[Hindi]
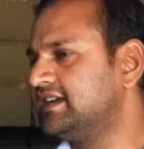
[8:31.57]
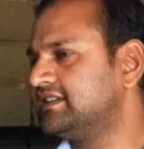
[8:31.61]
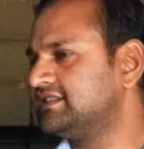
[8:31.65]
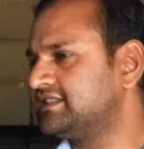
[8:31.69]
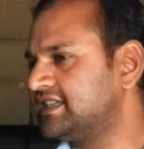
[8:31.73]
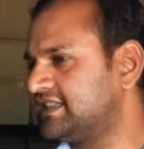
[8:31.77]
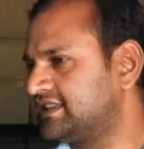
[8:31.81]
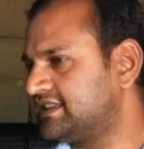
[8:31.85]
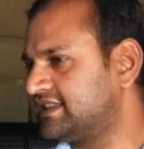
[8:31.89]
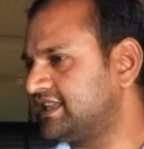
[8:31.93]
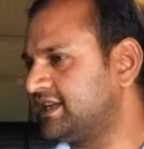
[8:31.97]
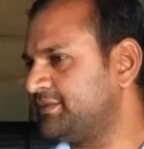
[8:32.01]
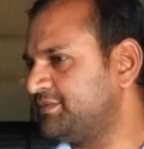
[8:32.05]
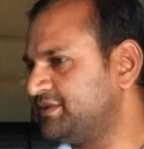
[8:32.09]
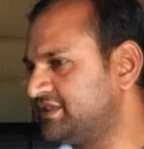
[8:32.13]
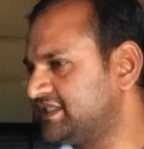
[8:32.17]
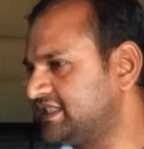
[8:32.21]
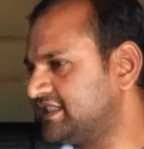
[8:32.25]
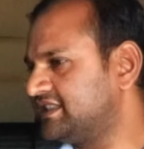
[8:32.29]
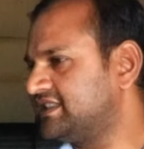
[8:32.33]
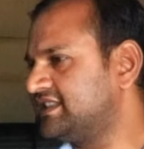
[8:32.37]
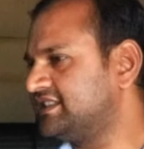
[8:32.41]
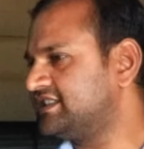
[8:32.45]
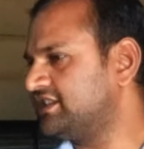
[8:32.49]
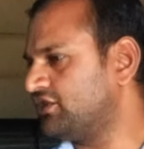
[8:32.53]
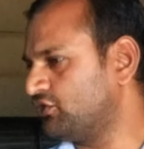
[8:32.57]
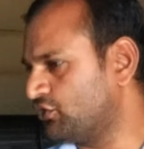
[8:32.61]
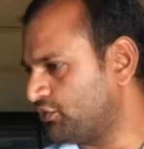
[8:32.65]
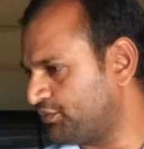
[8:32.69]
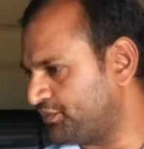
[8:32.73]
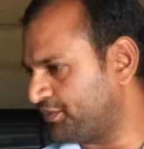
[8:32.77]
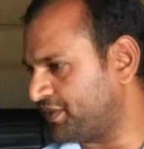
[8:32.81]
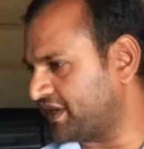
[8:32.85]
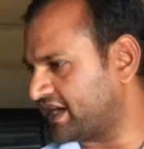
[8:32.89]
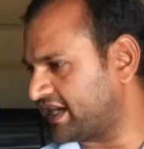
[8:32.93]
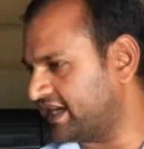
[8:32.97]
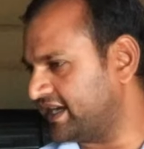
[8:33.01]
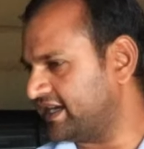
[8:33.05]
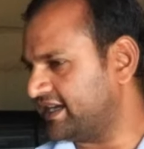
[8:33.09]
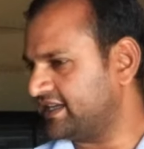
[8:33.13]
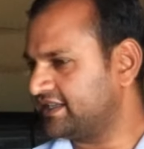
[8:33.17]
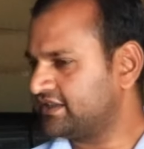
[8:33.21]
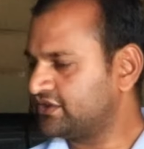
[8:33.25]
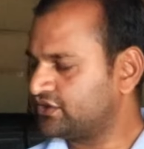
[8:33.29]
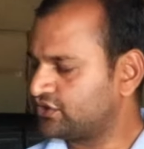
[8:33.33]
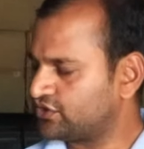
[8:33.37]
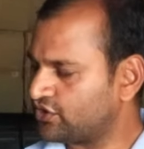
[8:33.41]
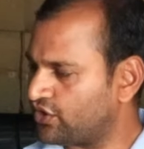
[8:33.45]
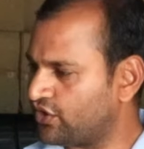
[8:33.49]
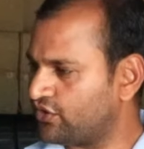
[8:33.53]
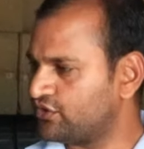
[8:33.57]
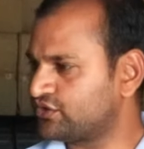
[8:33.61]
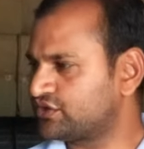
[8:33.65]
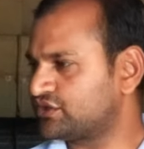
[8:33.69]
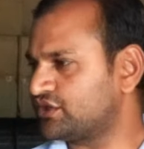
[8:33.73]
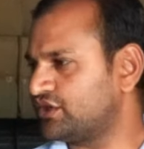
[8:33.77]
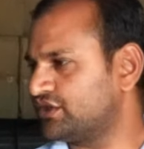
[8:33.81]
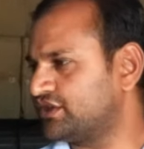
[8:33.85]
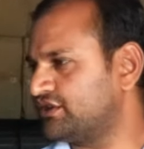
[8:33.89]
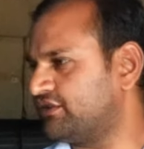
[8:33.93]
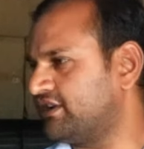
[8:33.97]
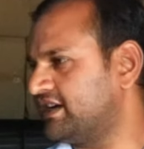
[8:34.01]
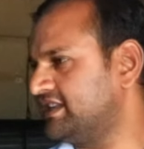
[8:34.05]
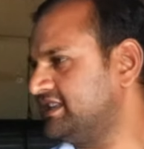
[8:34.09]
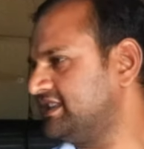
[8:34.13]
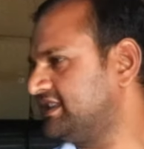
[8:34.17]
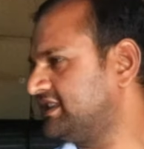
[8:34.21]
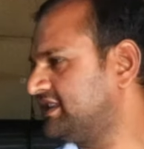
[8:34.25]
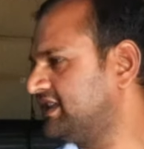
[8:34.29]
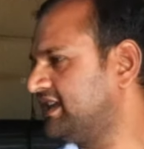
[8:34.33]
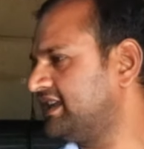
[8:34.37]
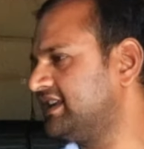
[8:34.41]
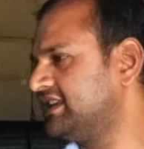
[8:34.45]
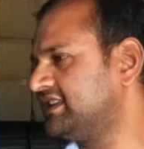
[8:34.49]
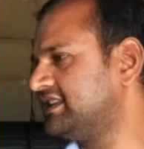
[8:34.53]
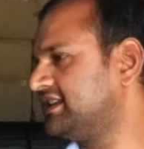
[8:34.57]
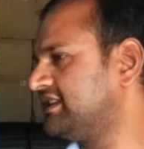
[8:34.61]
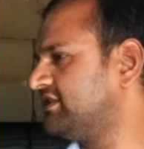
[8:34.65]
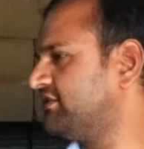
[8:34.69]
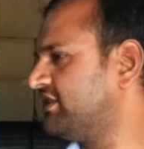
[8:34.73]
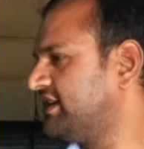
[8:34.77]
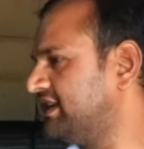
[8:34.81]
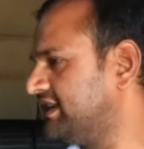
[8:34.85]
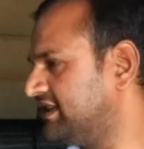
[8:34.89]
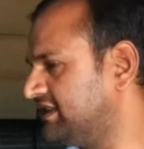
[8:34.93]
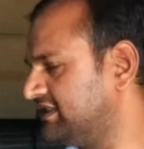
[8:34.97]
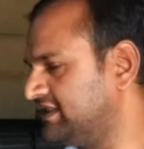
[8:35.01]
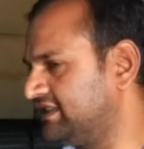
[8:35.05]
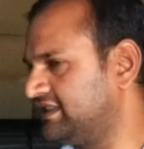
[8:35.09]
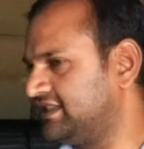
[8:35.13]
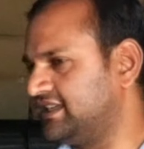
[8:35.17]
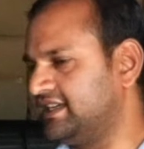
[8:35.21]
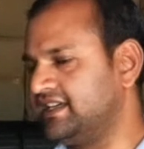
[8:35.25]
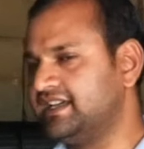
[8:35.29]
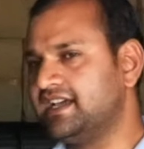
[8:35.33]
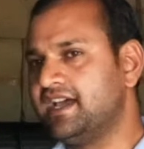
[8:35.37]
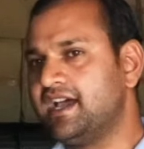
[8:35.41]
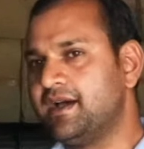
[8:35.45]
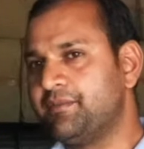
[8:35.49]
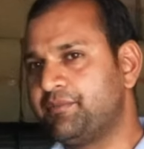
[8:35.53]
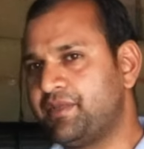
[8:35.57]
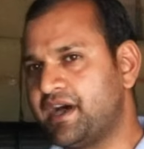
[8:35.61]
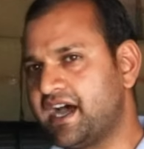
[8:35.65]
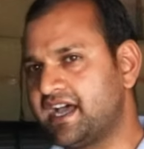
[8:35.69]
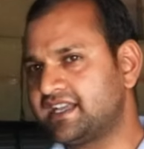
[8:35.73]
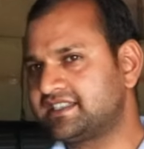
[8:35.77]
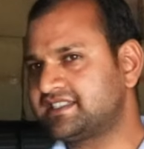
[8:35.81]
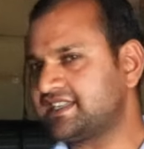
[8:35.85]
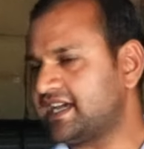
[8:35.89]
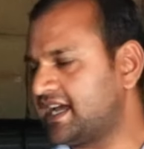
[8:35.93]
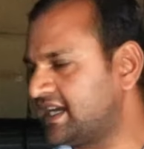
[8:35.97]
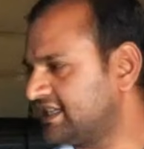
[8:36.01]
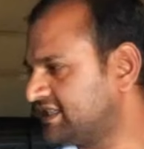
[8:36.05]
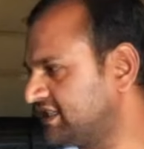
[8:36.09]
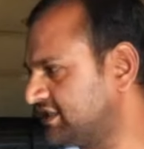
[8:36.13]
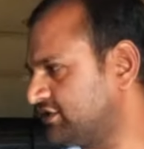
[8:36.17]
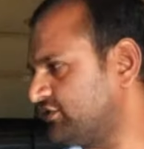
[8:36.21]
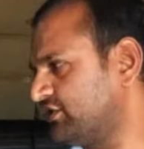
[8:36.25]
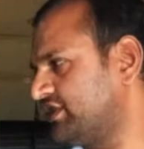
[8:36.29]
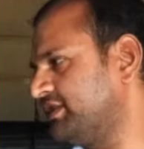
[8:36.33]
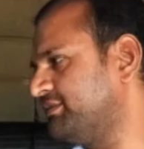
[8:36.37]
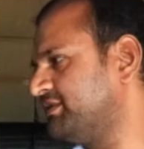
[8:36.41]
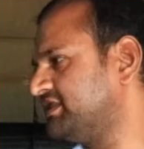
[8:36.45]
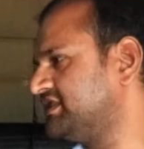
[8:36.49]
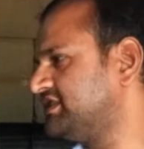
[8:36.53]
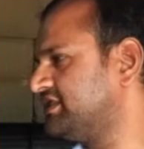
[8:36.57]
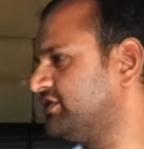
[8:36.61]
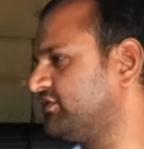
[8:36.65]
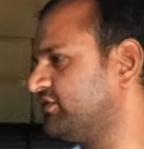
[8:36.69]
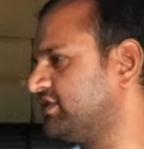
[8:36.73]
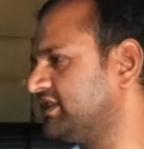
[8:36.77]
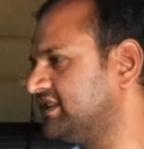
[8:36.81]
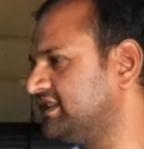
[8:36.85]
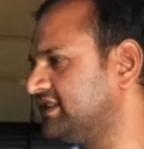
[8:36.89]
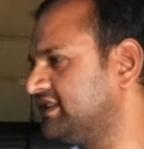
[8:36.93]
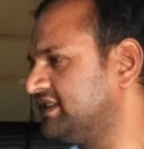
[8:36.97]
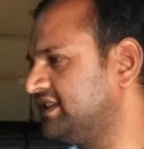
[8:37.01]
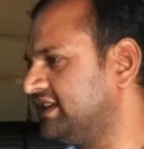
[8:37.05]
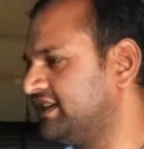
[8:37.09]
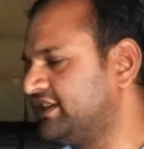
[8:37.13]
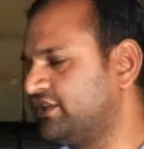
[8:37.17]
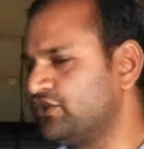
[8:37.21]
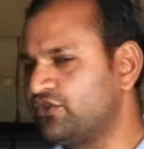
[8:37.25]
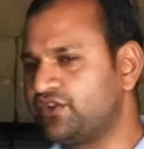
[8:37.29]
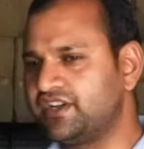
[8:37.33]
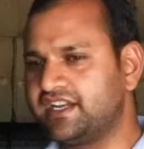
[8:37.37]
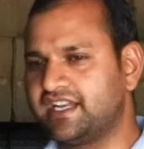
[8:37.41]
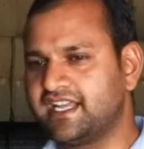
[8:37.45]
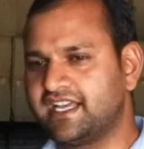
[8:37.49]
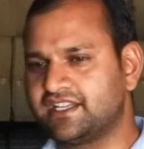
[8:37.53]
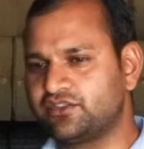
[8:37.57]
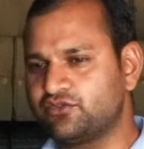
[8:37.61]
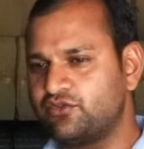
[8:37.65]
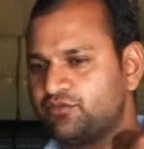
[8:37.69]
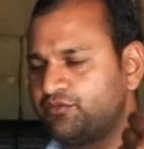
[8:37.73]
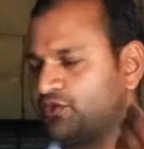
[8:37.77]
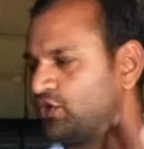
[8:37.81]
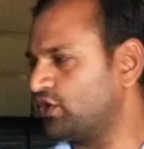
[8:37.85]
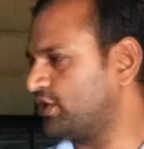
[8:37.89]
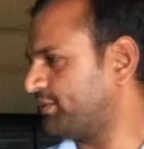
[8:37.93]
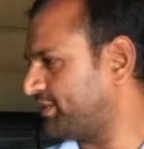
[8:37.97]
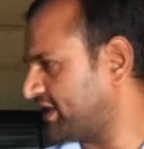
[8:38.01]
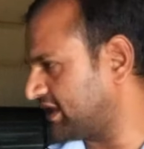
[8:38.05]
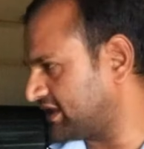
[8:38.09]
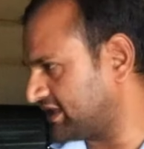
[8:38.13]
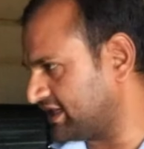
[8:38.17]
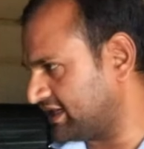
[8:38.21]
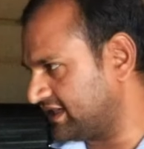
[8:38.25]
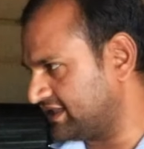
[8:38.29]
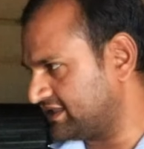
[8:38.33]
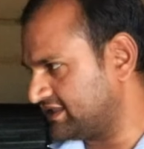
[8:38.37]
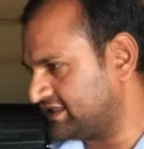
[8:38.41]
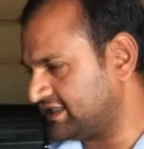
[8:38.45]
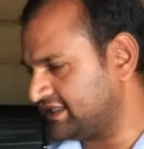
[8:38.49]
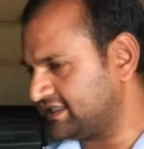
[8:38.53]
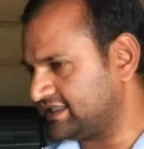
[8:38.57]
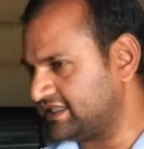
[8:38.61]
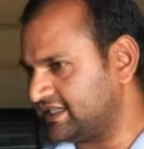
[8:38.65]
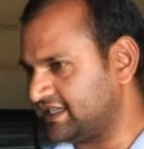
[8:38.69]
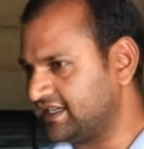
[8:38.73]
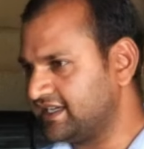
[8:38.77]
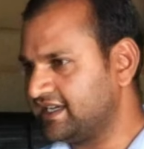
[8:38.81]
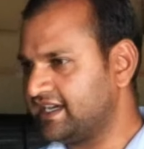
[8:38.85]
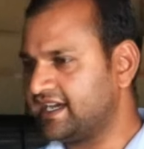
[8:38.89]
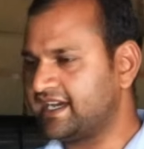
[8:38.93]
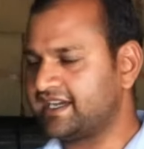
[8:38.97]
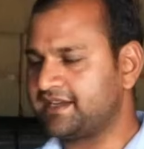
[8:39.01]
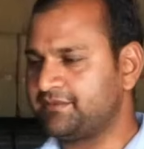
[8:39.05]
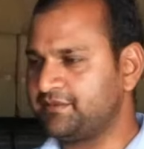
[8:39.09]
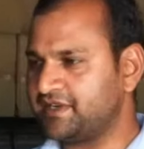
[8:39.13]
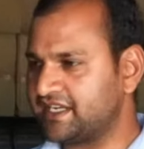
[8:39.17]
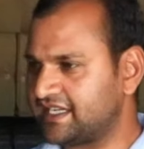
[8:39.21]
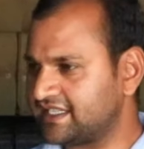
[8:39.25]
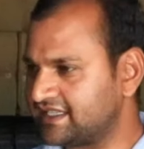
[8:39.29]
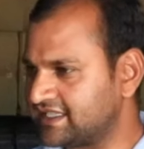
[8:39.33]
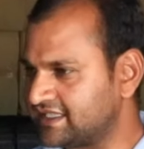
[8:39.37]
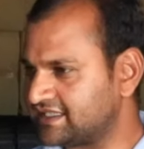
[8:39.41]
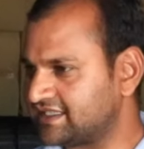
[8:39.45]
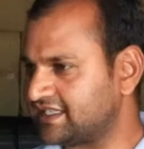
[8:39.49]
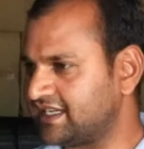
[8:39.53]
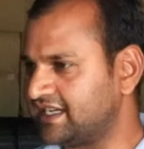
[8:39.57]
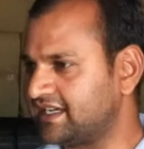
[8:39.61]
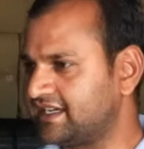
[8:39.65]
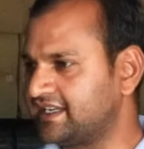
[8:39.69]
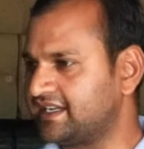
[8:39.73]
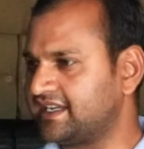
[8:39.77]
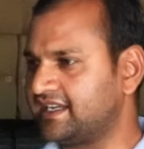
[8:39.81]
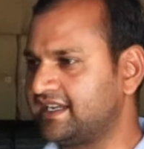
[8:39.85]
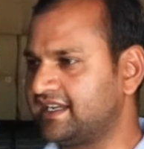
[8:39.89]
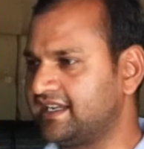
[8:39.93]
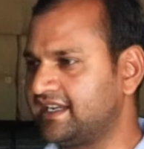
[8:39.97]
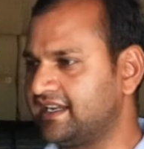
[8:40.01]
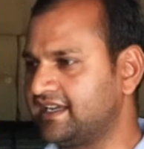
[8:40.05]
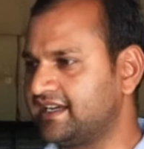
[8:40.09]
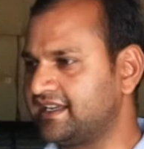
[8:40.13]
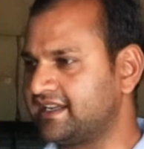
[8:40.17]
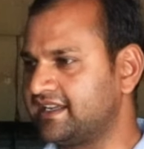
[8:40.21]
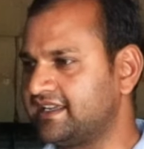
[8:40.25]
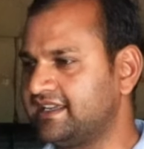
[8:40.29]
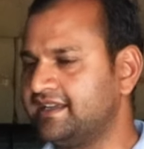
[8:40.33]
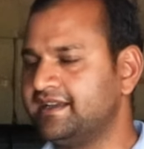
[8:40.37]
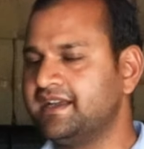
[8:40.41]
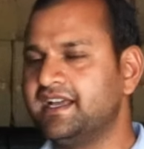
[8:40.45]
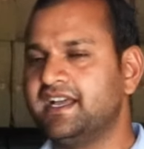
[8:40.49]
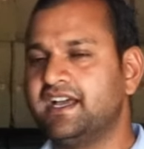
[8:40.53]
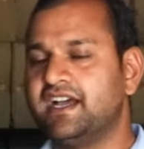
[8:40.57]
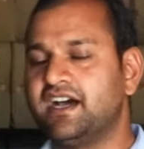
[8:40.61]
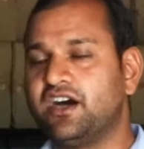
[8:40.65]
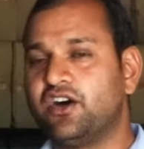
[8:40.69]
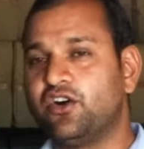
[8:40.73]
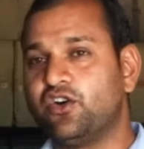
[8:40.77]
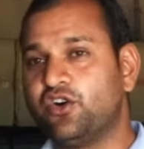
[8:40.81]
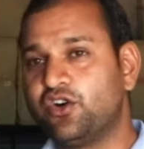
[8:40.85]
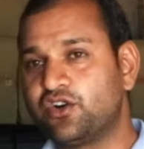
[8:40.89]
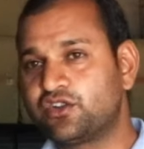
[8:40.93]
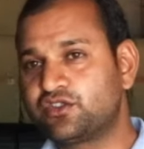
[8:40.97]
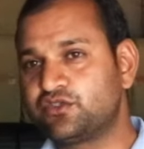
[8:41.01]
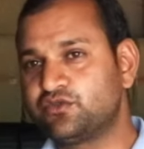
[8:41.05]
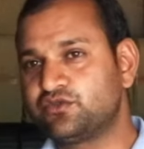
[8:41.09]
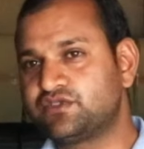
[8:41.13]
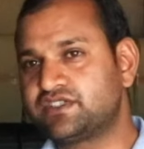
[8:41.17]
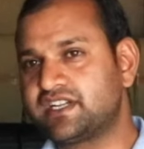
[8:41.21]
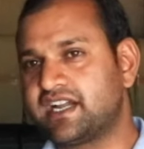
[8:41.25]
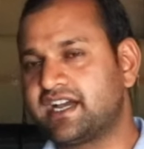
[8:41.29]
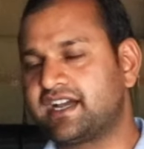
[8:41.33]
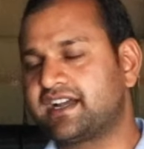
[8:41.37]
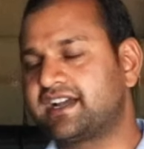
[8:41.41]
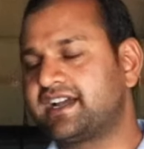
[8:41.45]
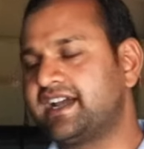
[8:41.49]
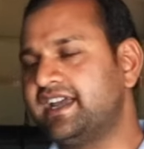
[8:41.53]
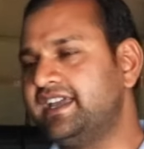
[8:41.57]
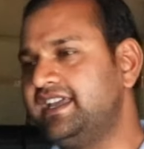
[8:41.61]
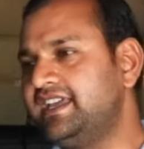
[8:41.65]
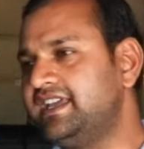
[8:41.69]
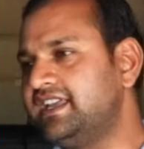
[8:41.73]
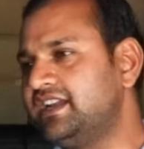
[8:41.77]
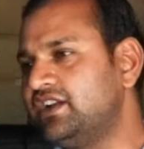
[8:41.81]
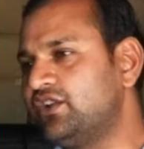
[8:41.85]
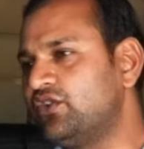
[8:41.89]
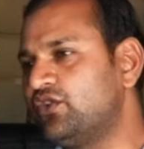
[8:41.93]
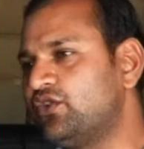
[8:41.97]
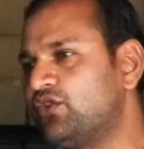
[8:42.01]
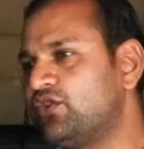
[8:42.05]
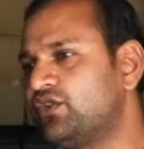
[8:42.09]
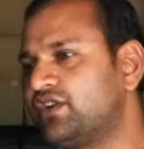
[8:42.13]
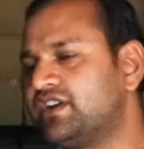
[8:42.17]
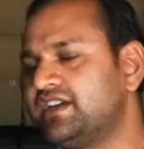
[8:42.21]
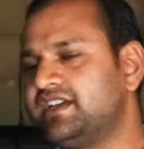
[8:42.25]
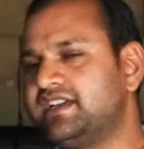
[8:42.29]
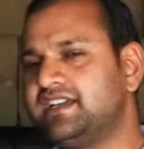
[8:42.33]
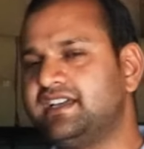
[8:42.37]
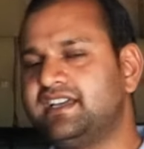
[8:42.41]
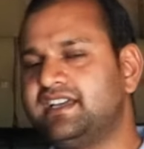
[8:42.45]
सत्तर पिचहत्तर से ऊपर है तो उसको दवाई देते हैं अन्यथा दवाई नहीं देते पाँच साल से छोटे बच्चे को नहीं देते क्योंकि न तो वो बोल पाता है अच्छे से अगर मेरे दस्त लग रहे हैं नहीं लग रहे हैं और दूसरा कई लोग